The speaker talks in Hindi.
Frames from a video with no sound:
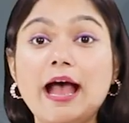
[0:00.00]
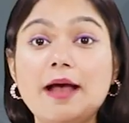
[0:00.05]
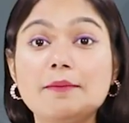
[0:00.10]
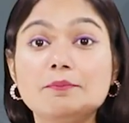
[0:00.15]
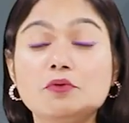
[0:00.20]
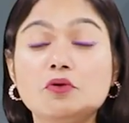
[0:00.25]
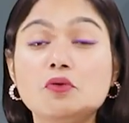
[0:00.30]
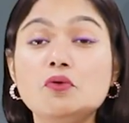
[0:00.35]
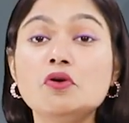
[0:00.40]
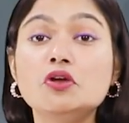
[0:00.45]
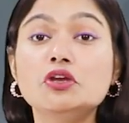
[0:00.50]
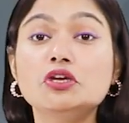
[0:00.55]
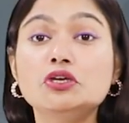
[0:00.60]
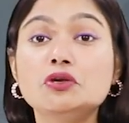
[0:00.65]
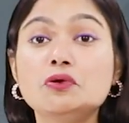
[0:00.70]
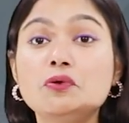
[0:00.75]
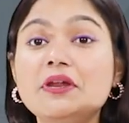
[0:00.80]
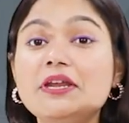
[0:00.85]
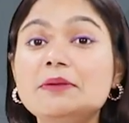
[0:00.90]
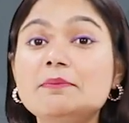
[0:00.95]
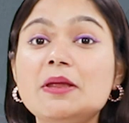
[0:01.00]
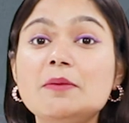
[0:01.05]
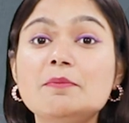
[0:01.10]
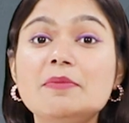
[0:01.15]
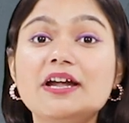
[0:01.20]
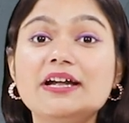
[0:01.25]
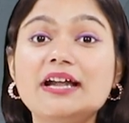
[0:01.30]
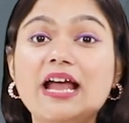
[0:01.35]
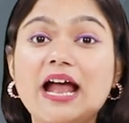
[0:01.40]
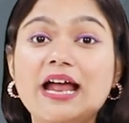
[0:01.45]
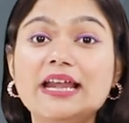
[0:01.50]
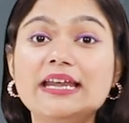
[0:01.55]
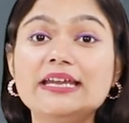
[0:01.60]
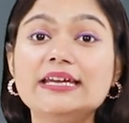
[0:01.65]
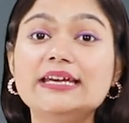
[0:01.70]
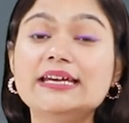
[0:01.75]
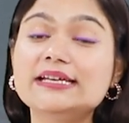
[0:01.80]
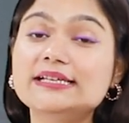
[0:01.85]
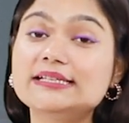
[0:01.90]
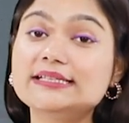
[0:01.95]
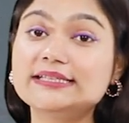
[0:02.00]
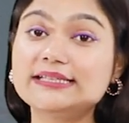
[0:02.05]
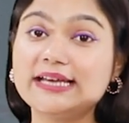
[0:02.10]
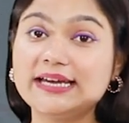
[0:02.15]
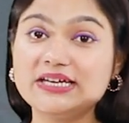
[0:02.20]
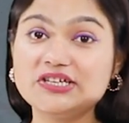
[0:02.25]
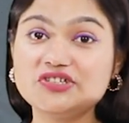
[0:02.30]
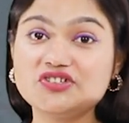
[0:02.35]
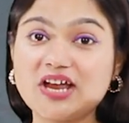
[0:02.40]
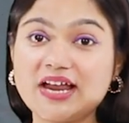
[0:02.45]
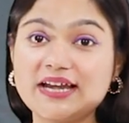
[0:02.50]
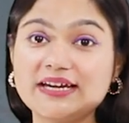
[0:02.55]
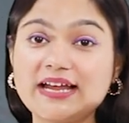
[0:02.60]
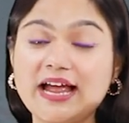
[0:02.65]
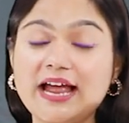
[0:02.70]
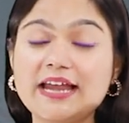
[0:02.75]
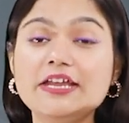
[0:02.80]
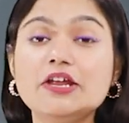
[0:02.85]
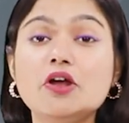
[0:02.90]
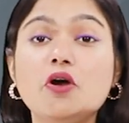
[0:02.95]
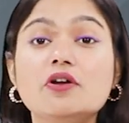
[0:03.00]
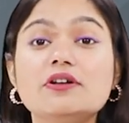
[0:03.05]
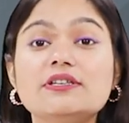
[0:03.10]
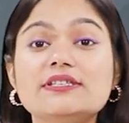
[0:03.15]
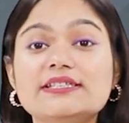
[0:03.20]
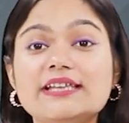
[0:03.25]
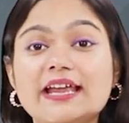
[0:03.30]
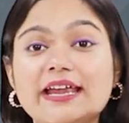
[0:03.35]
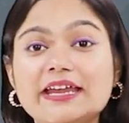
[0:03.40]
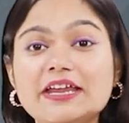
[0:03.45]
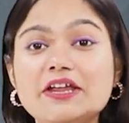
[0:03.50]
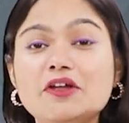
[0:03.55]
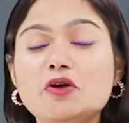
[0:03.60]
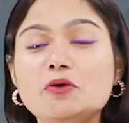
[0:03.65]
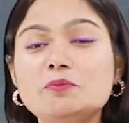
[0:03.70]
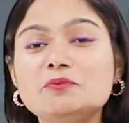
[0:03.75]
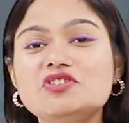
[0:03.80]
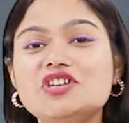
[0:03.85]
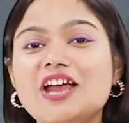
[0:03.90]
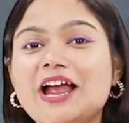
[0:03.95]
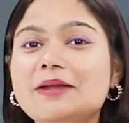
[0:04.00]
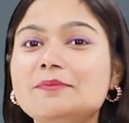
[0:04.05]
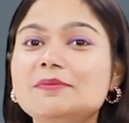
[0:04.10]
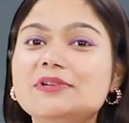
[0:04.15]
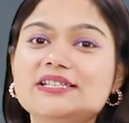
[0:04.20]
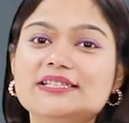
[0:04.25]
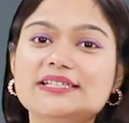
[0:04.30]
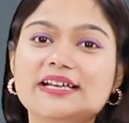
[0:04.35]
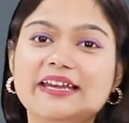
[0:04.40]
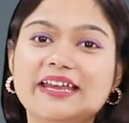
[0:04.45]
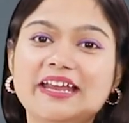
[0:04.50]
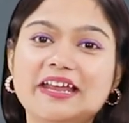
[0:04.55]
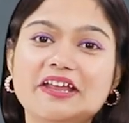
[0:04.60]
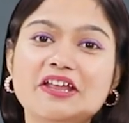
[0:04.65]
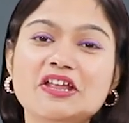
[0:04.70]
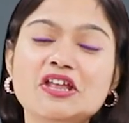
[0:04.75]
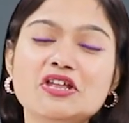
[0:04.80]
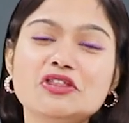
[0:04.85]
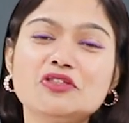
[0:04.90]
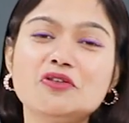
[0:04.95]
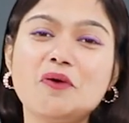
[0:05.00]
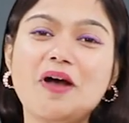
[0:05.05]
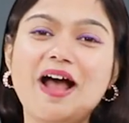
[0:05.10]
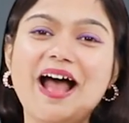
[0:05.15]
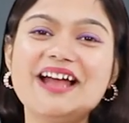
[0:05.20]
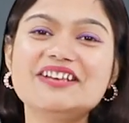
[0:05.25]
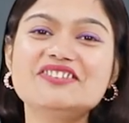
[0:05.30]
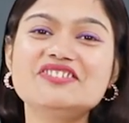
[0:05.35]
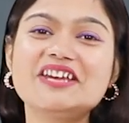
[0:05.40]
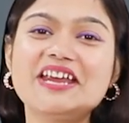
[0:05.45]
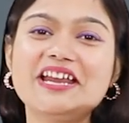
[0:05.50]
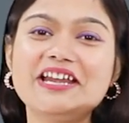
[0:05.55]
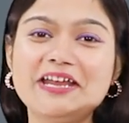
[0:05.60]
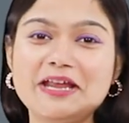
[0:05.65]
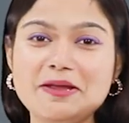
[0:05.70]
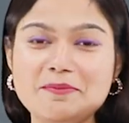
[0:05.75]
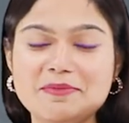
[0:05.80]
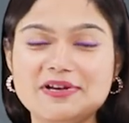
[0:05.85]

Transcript: आपको यूरिन में ब्लड आने की सही जानकारी और सही उपचार मिल सके तो आज के लिए